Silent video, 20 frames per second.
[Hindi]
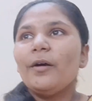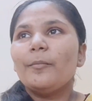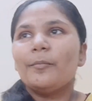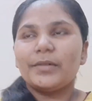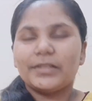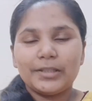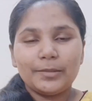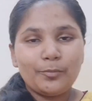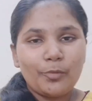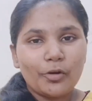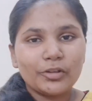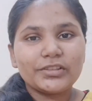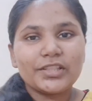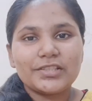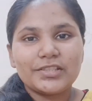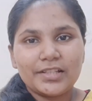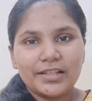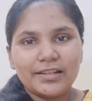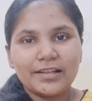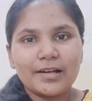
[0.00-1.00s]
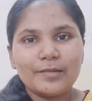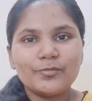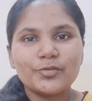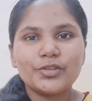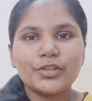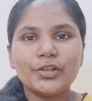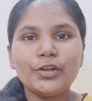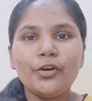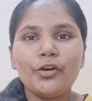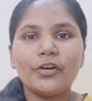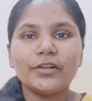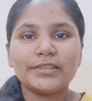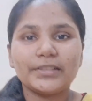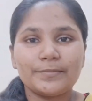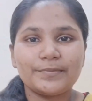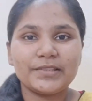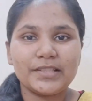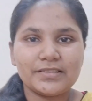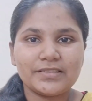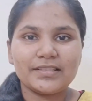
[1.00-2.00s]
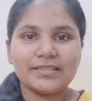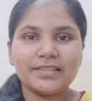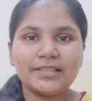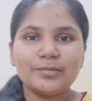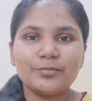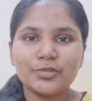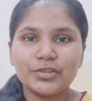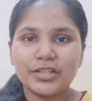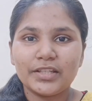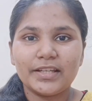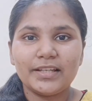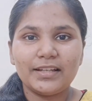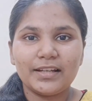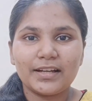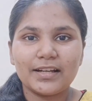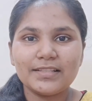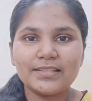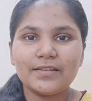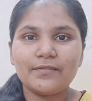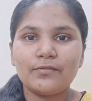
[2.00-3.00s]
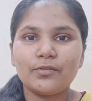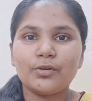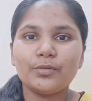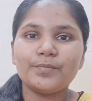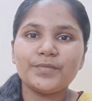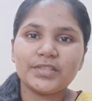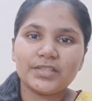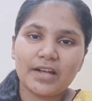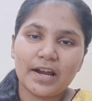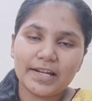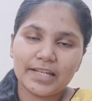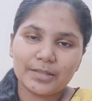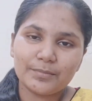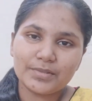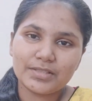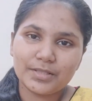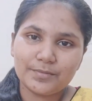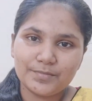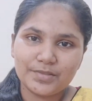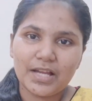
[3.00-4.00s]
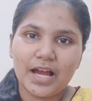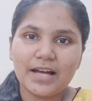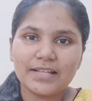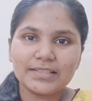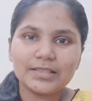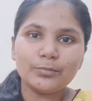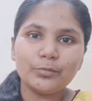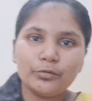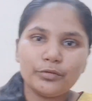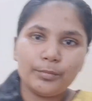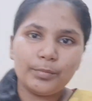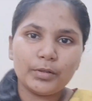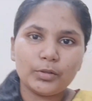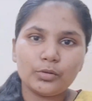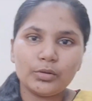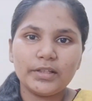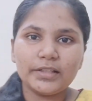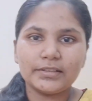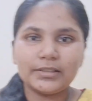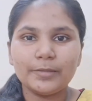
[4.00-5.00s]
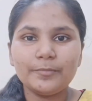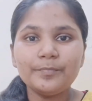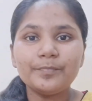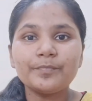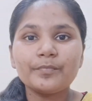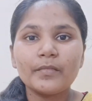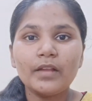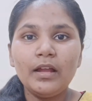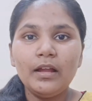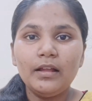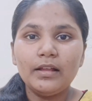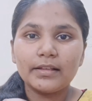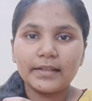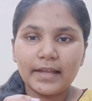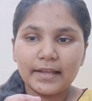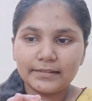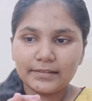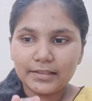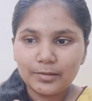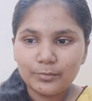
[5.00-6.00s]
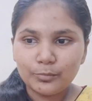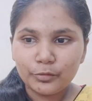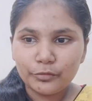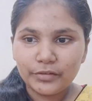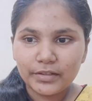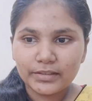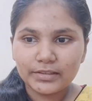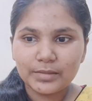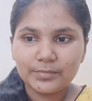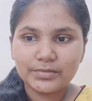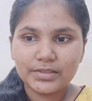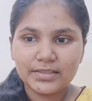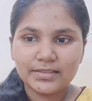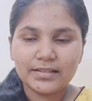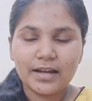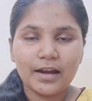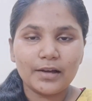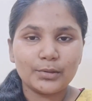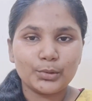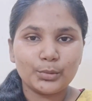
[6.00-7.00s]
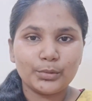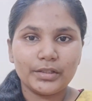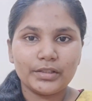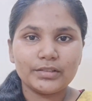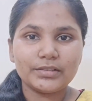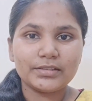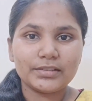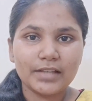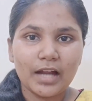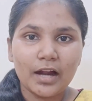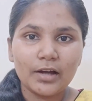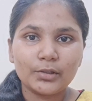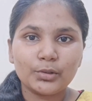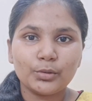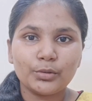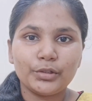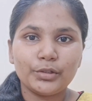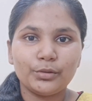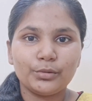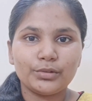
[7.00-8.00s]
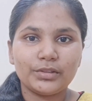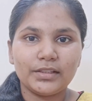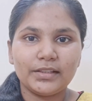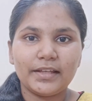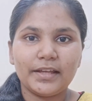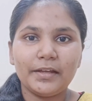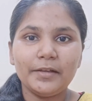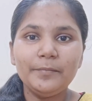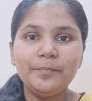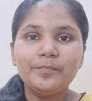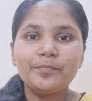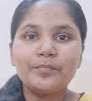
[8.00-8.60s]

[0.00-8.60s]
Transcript: मतलब बहुत अच्छा लगा मुझे और सबसे अच्छा सीन मुझे ये लगा जब वो स्टार्टिंग में जब जहाँ से मूवी बिल्कुल एकदम कहते हैं ना मूवी एकदम से स्टार्ट हो स्टार्ट हो रही होती है